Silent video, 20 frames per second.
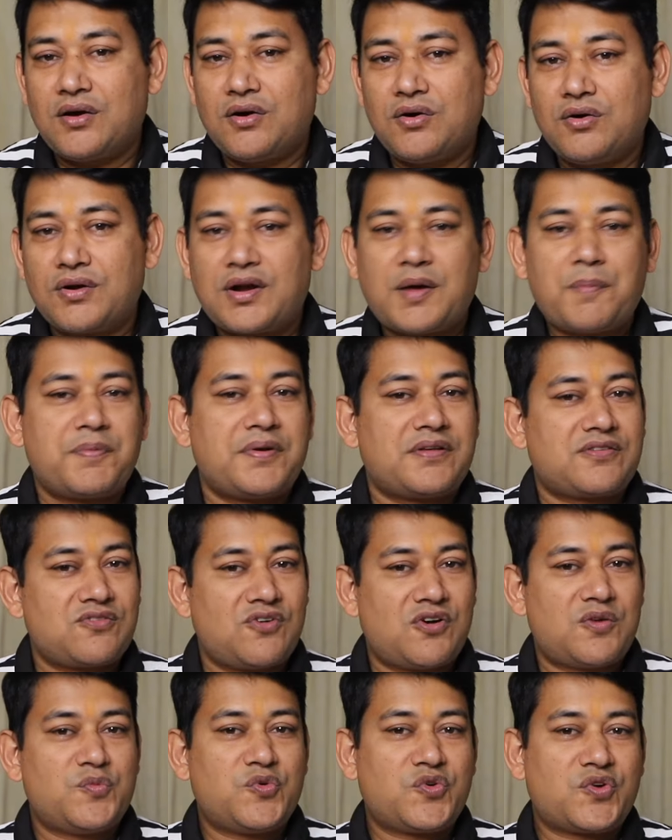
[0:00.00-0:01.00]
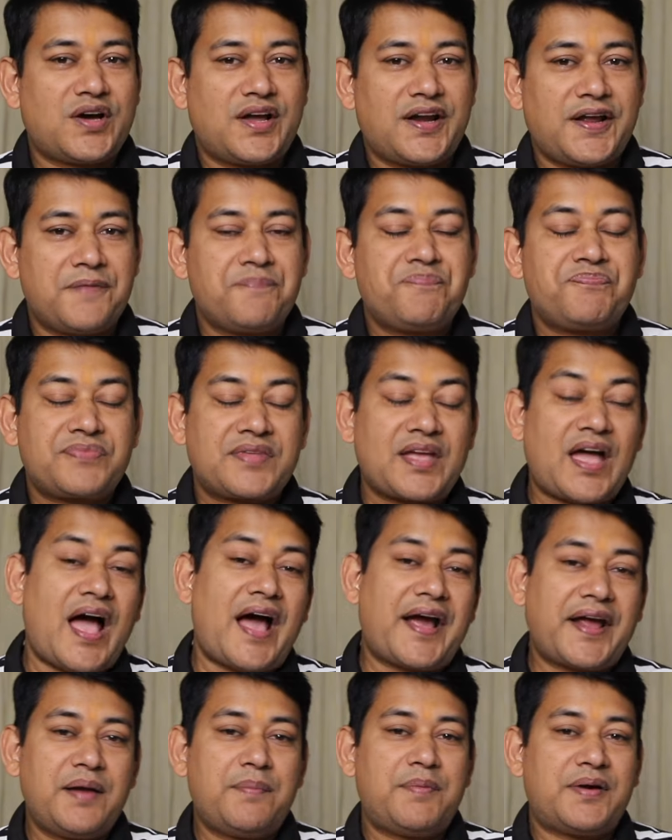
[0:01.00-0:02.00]
और अपना स्लॉट बुक करें
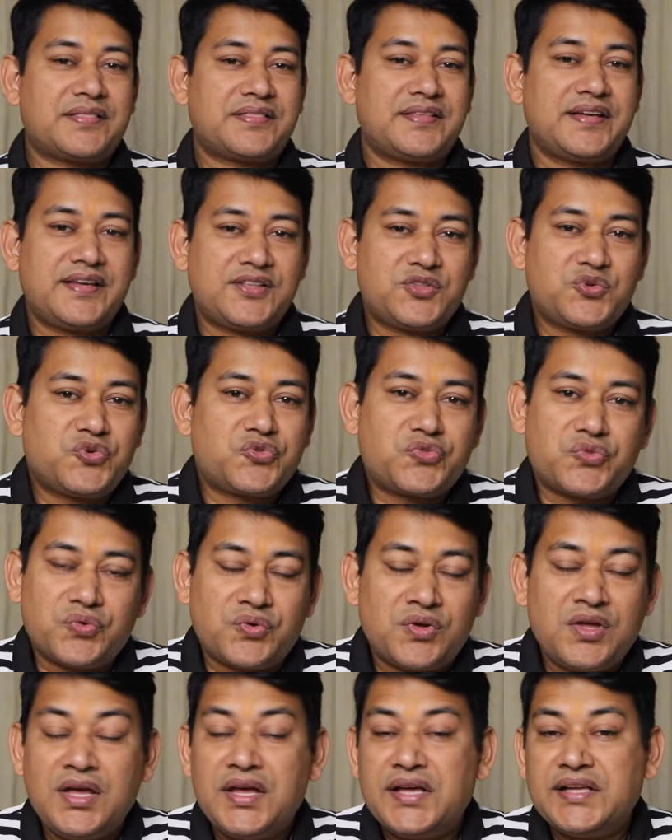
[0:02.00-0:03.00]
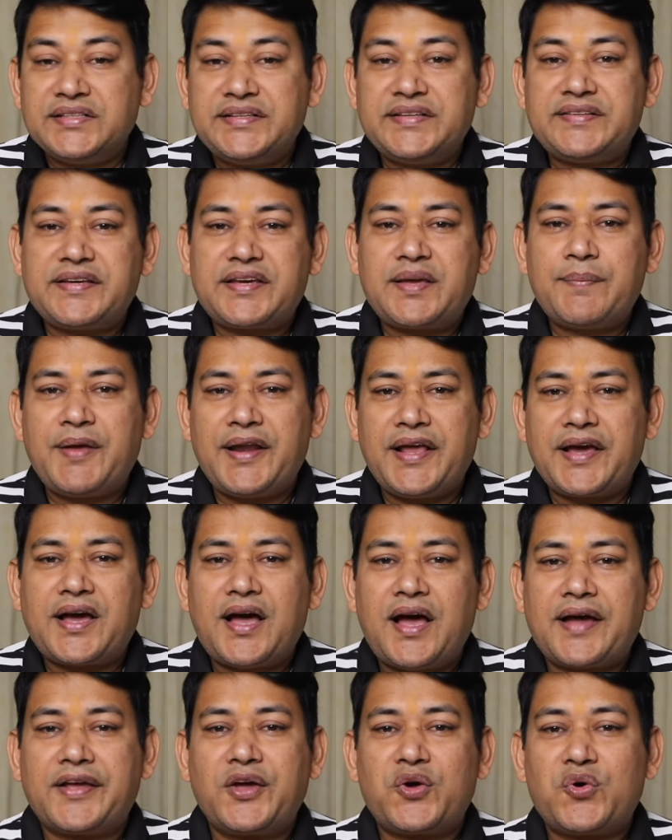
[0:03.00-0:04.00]
आगे बढ़ते हैं दोस्तों जैसे कि मैंने
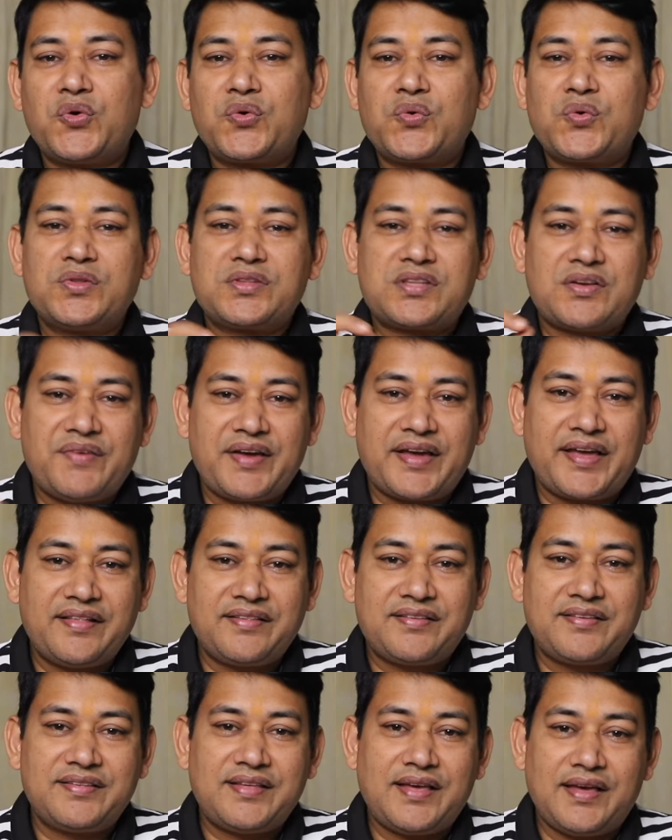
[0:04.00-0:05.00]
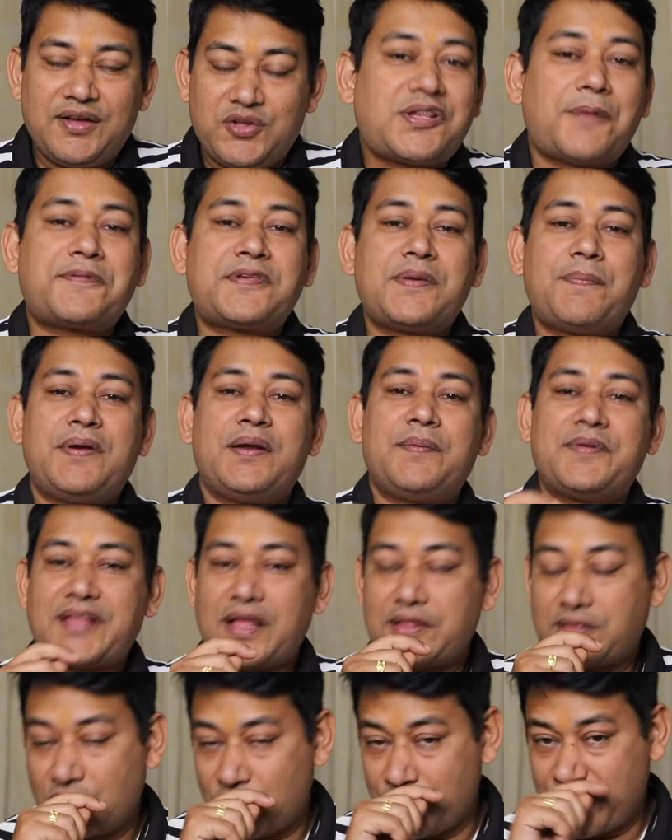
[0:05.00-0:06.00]
कहा कि कौन कौन सा वैकेंसीज है सबसे पहले
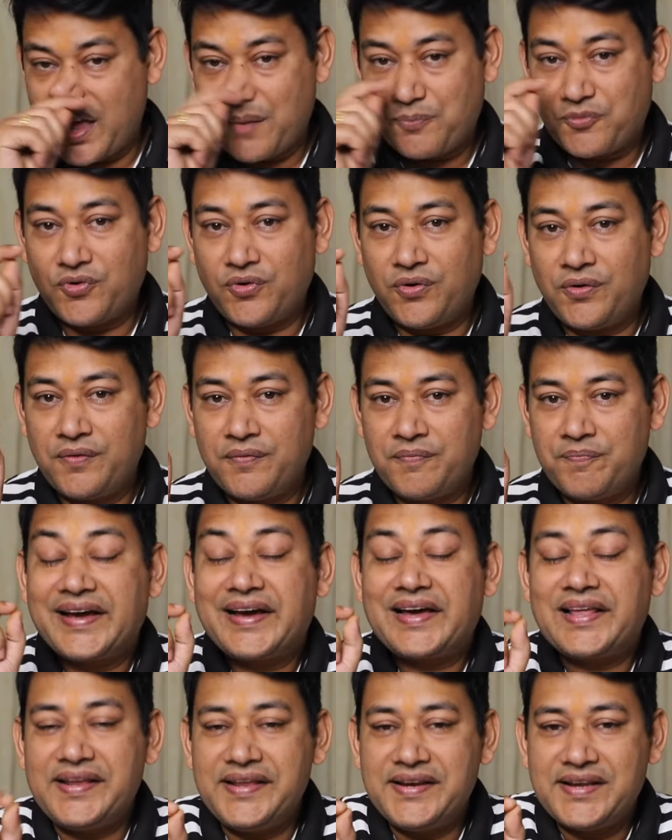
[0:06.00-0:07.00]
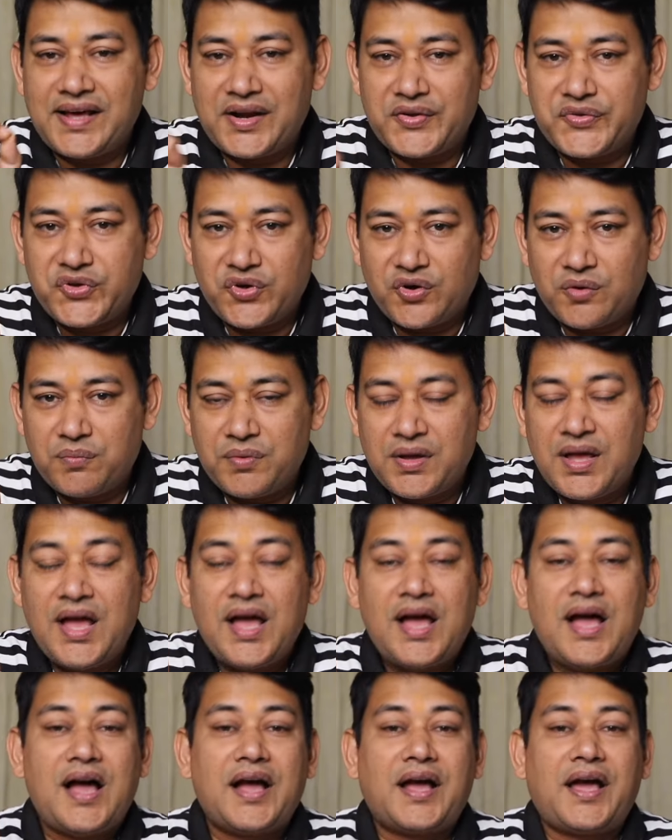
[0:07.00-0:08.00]
बताता हूँ मैं आपको क्लीनर जॉब
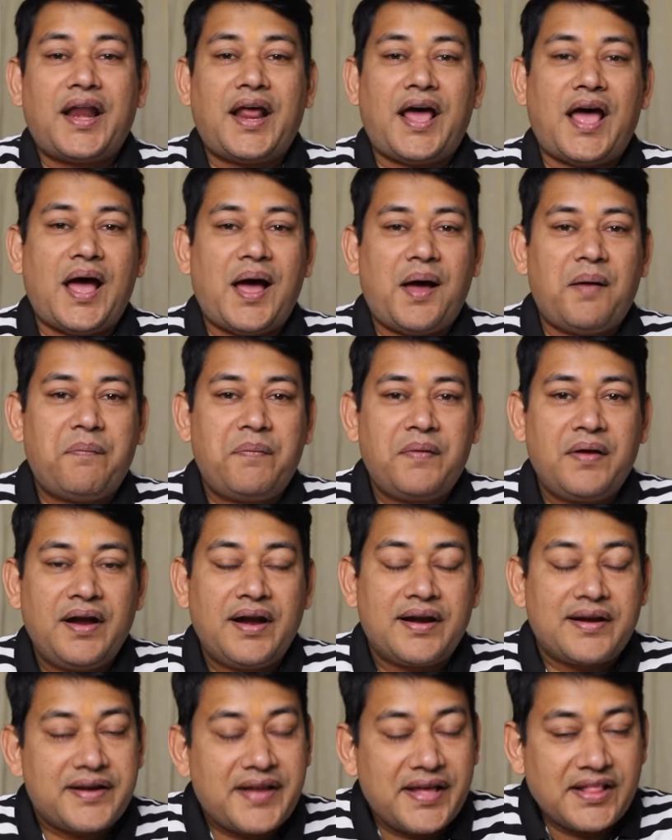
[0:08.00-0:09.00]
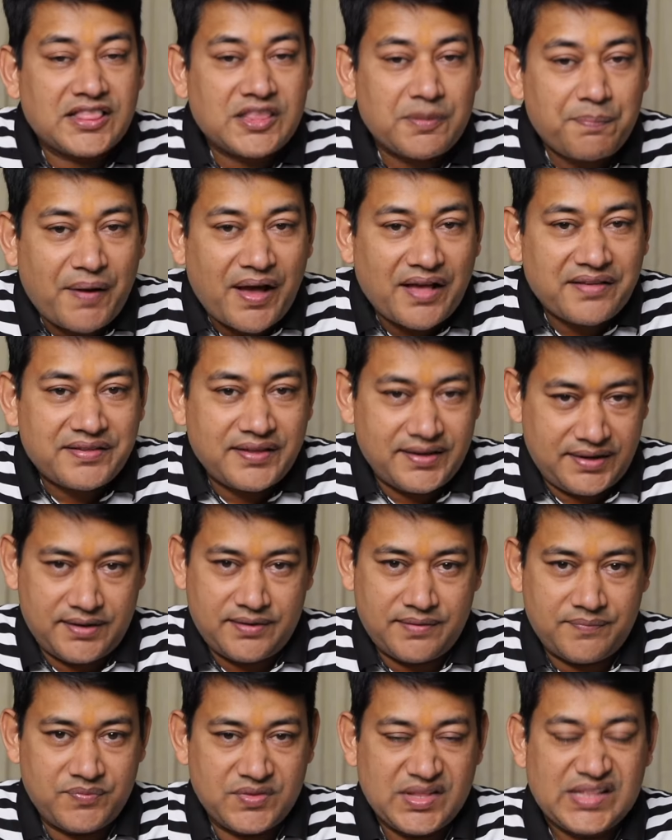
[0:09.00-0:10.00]
अगर आप टेंथ पास हैं
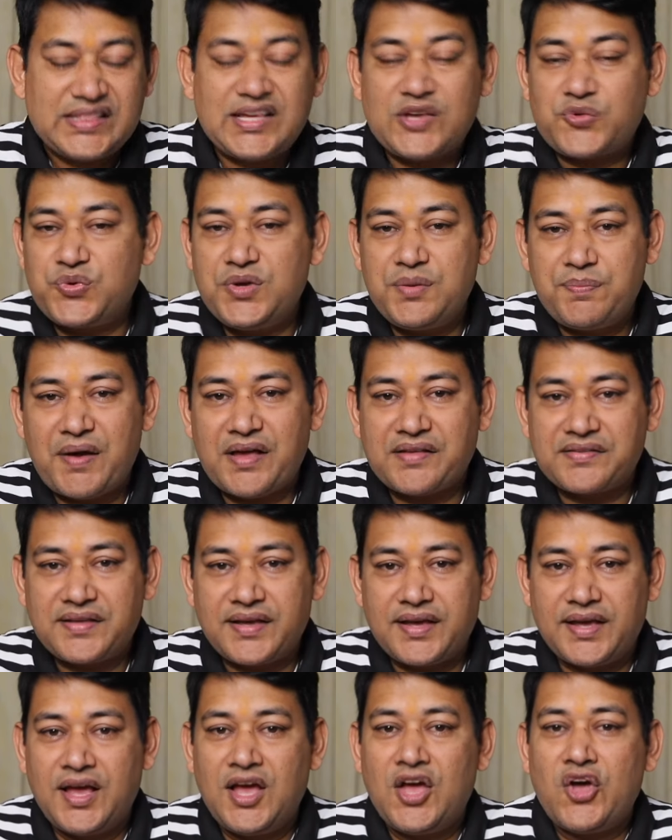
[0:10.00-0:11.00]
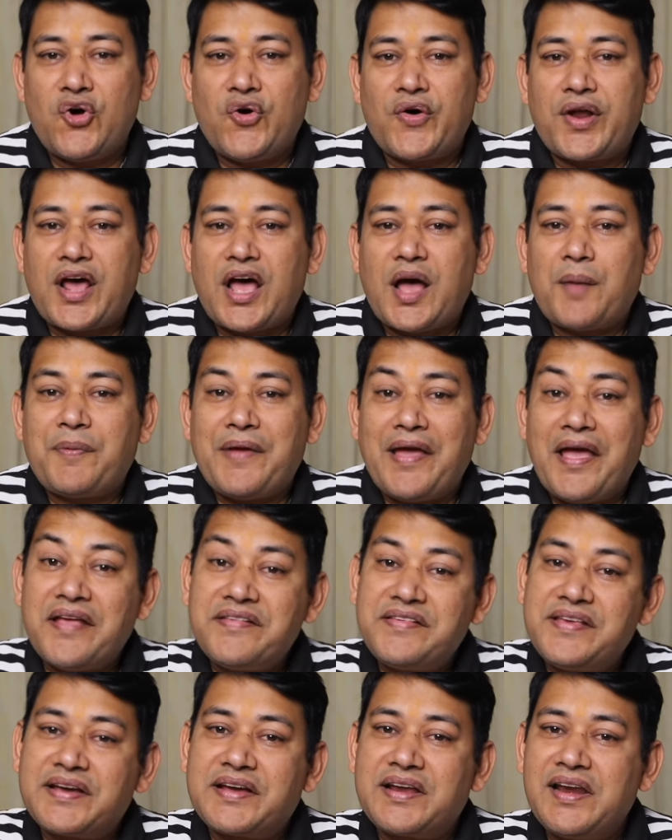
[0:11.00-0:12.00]
दसवीं पास हैं और आप
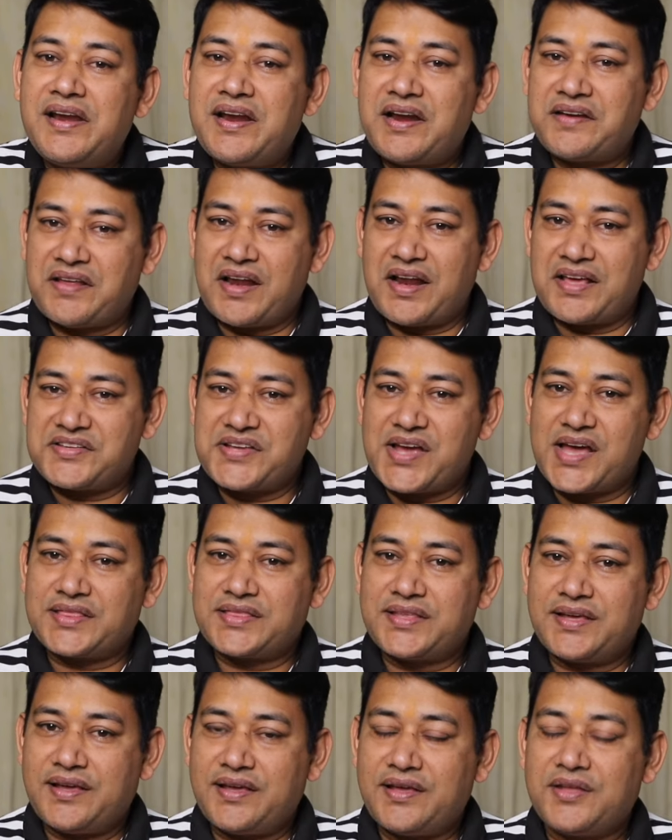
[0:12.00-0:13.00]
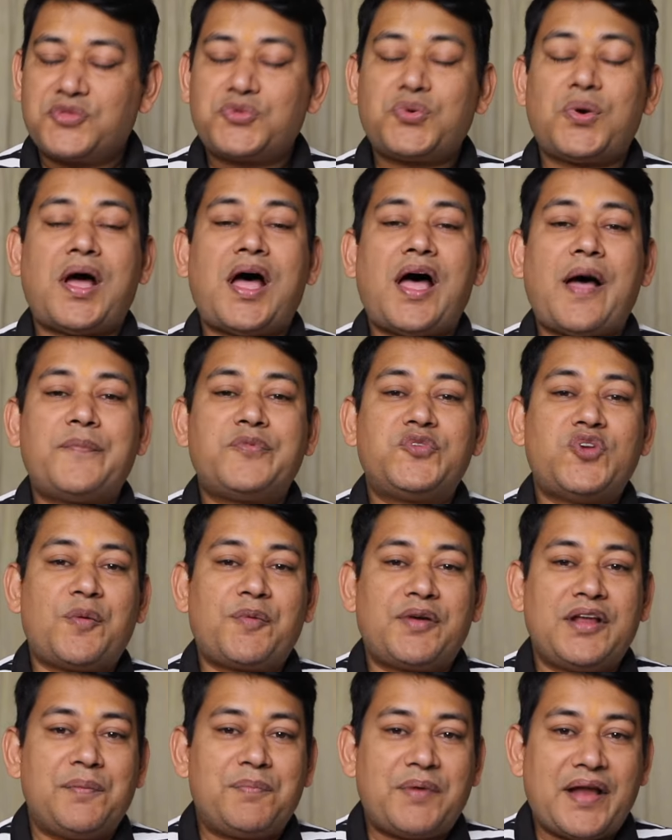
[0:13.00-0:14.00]
एज ए क्लीनर जाना चाहते हैं तो आप जॉब
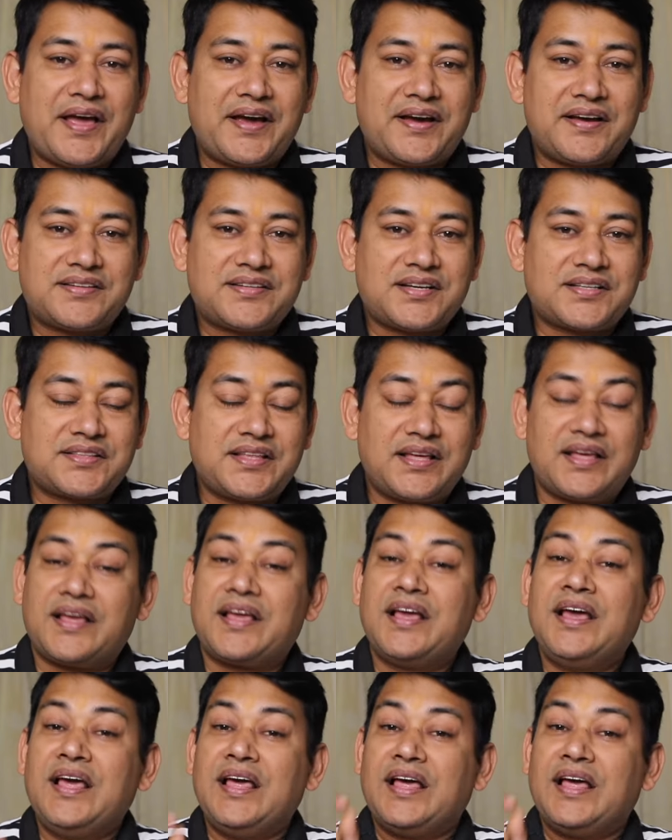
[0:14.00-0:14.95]
के अप्लाई कर सकते हैं